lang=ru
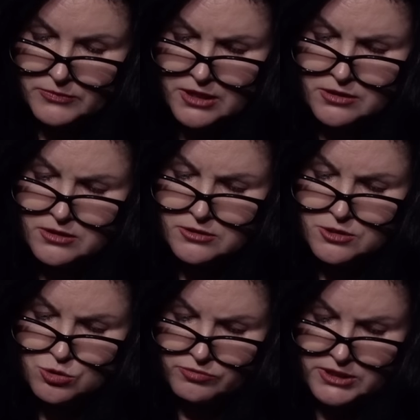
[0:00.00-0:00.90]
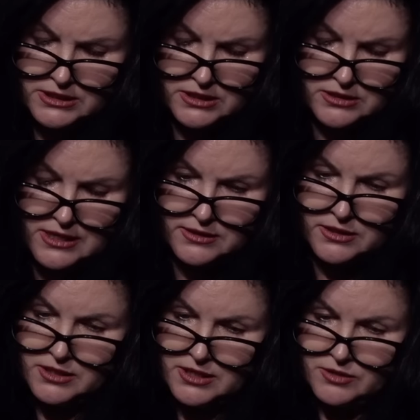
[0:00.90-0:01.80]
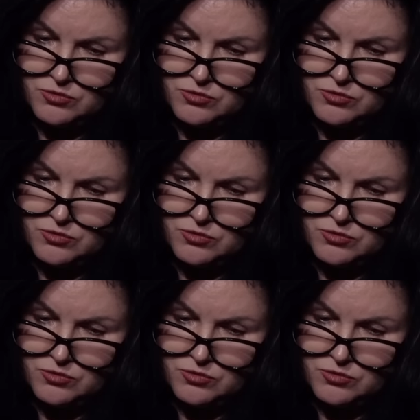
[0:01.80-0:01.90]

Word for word: А, снова-таки данные я